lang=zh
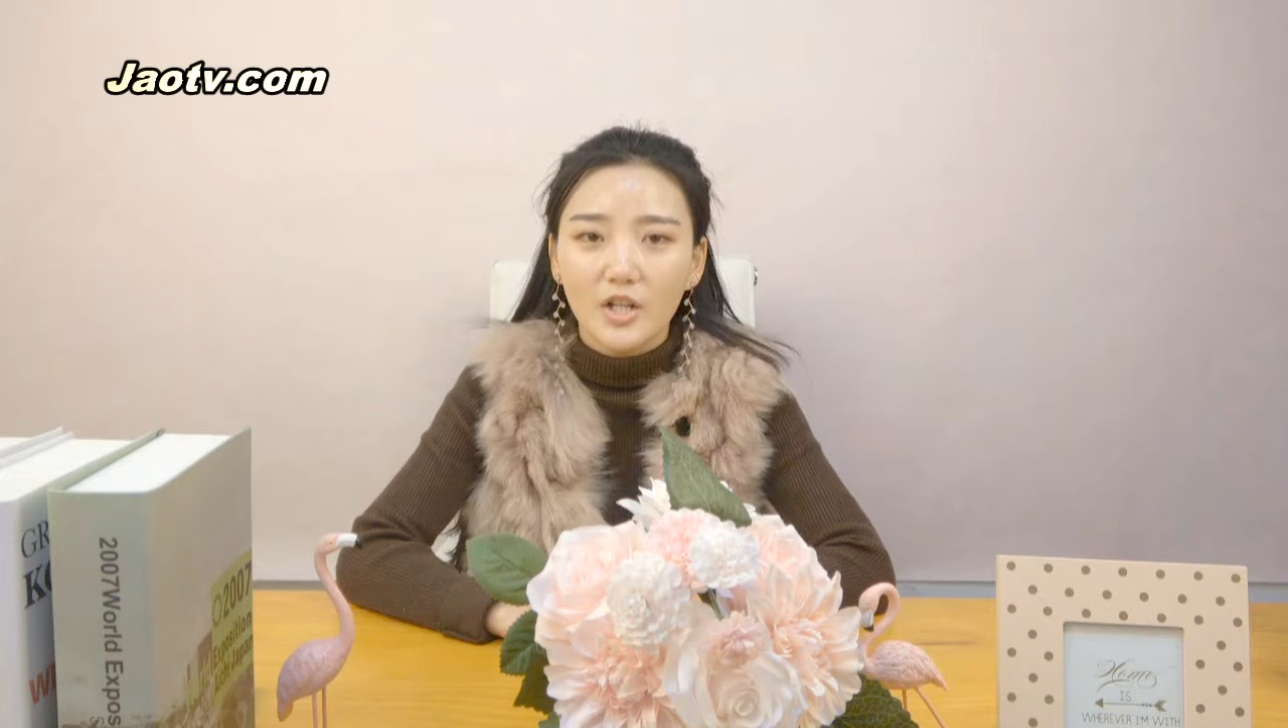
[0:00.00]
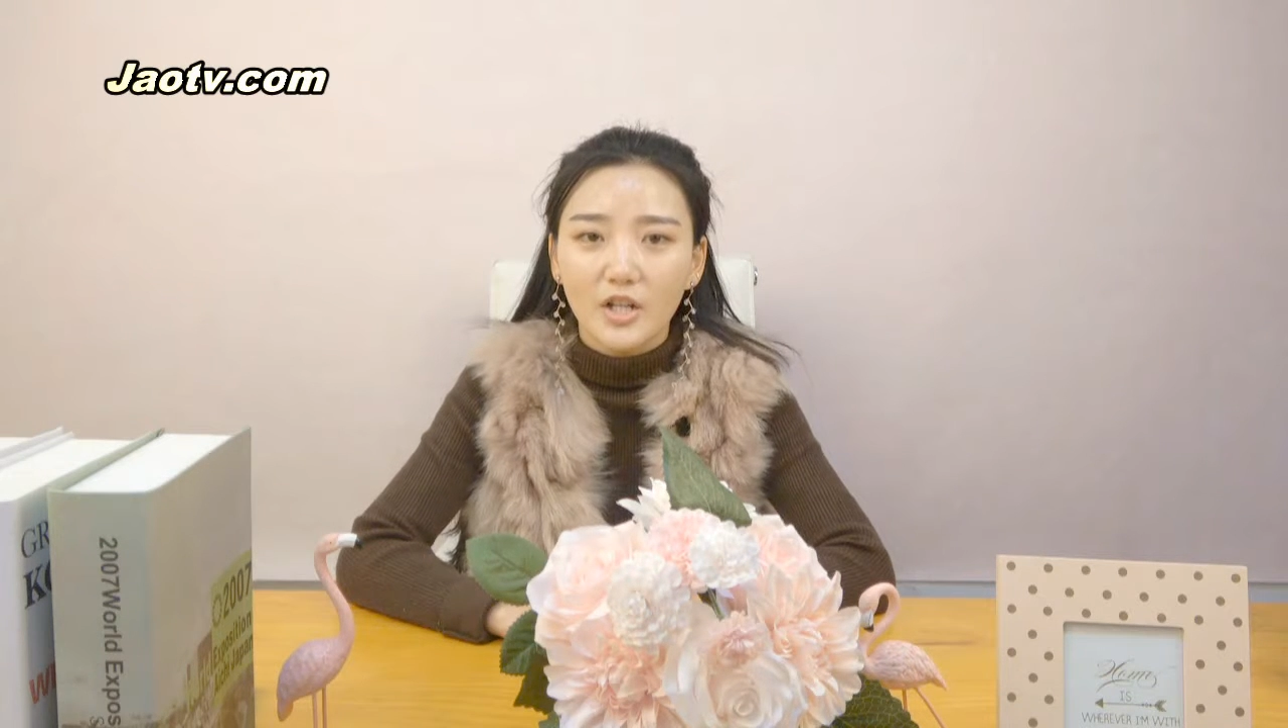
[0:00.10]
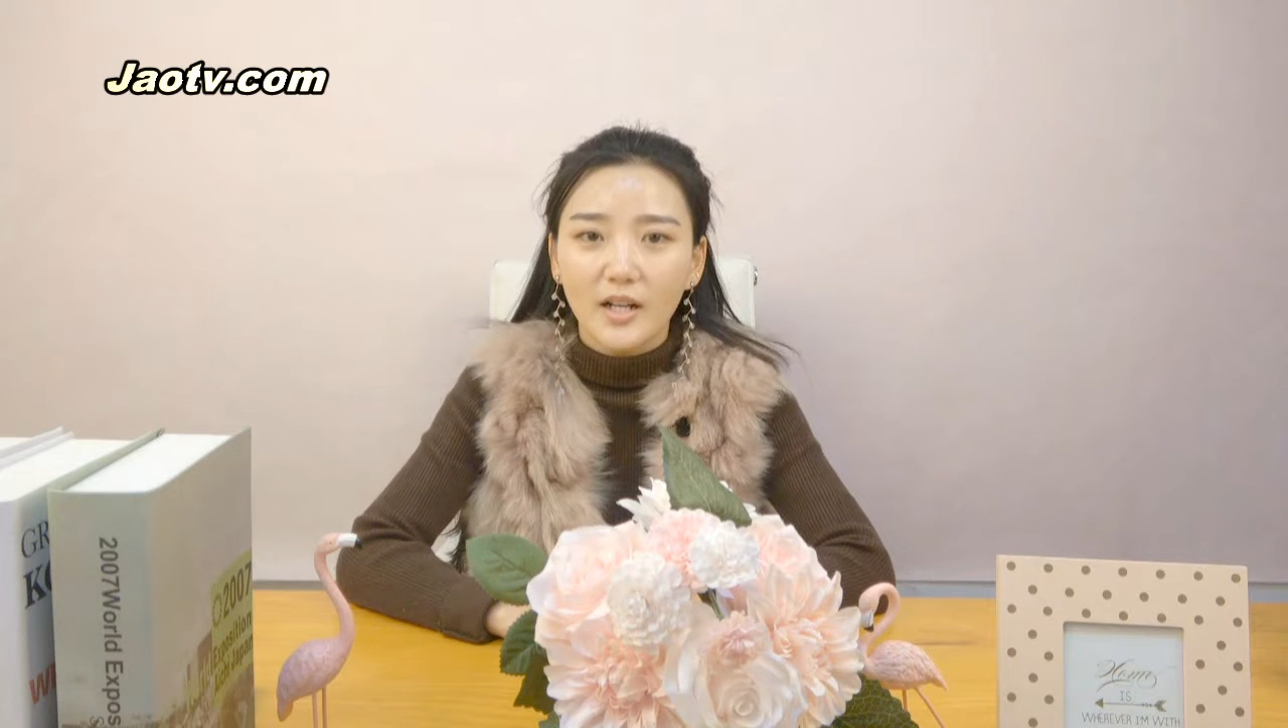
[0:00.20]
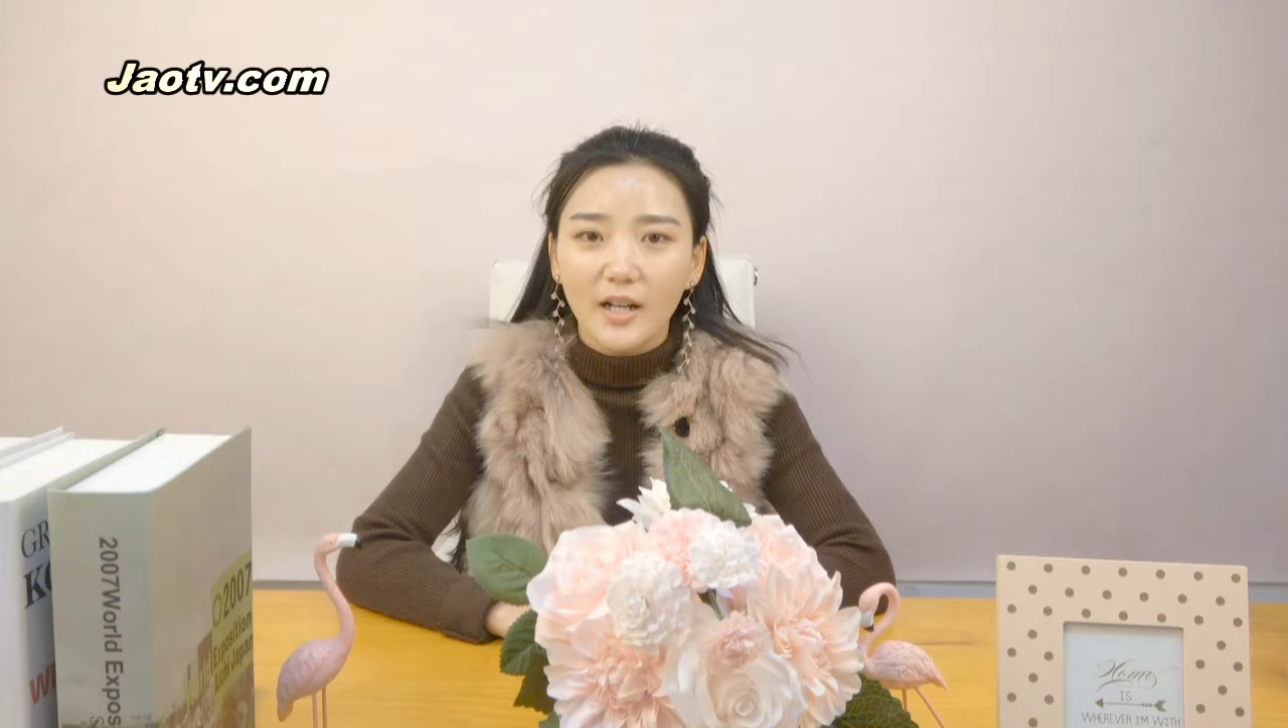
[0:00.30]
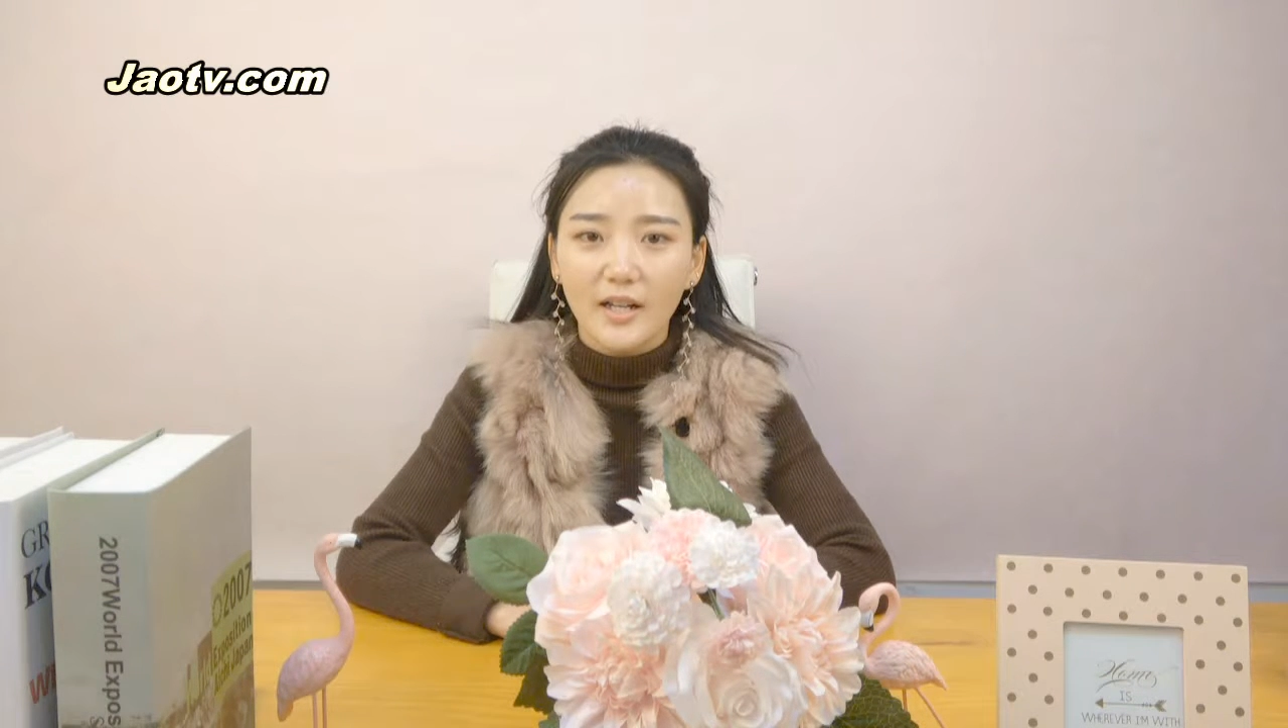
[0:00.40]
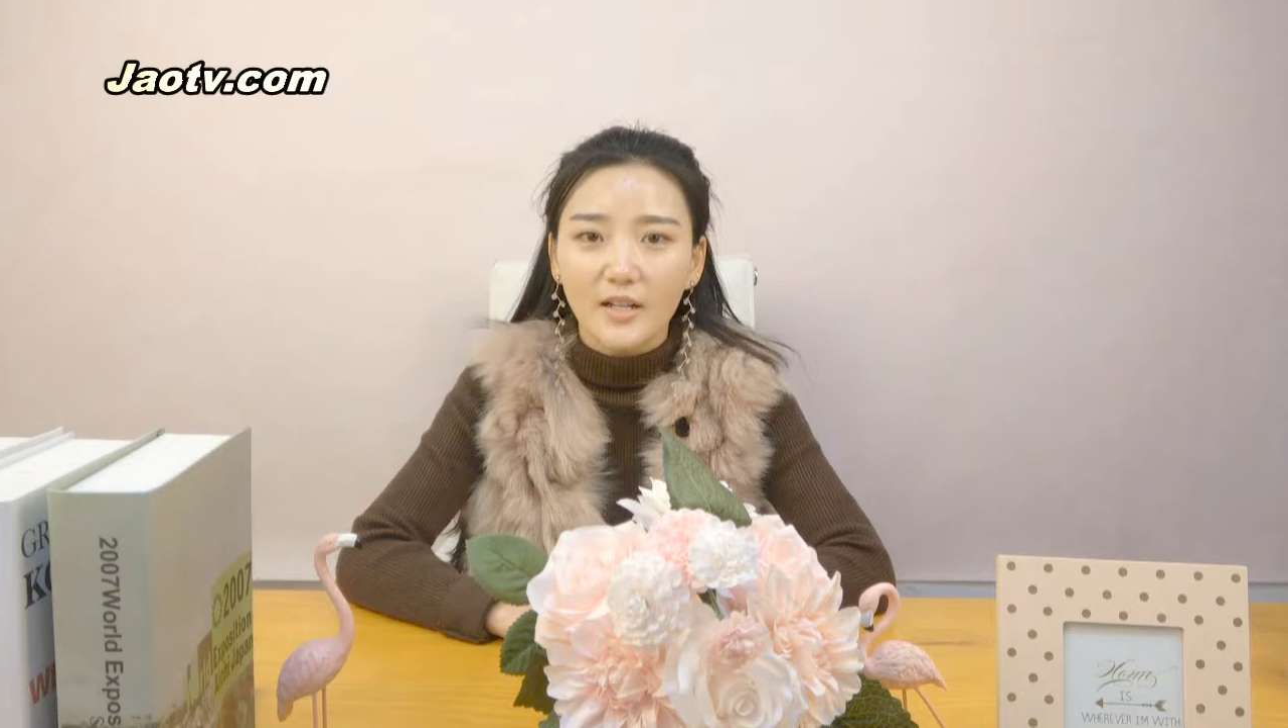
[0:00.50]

只要看